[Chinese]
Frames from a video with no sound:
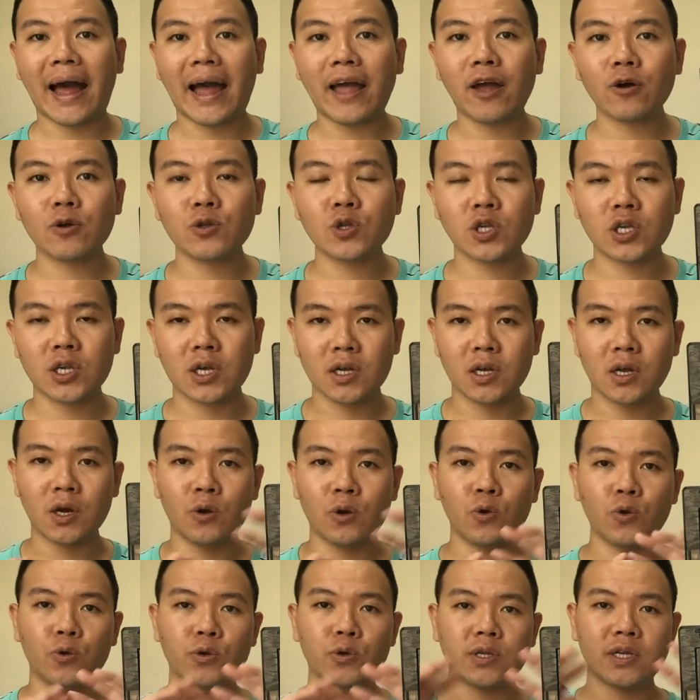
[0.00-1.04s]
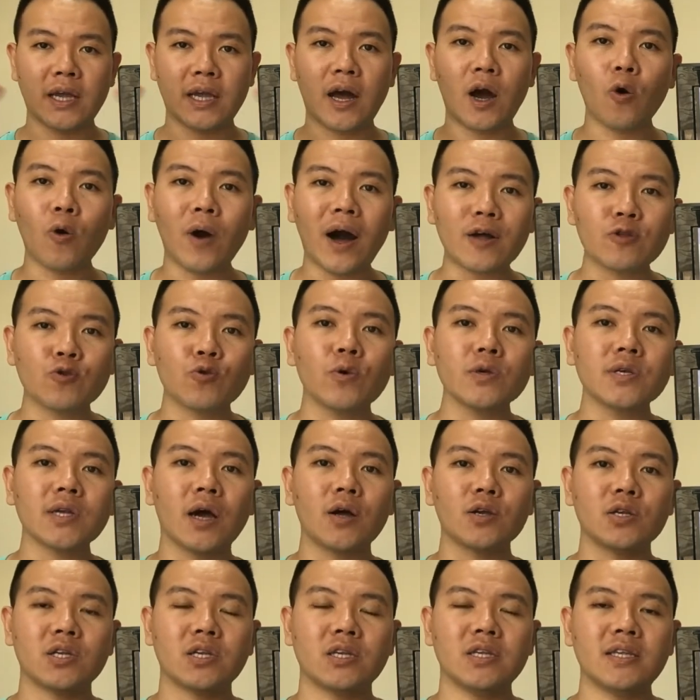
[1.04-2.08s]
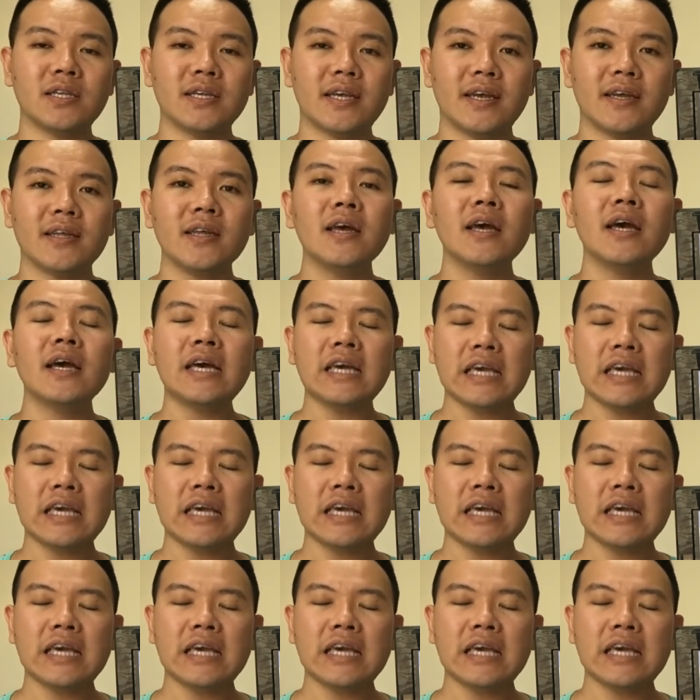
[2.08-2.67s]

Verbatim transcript: 还有整个旅程要花多少时间。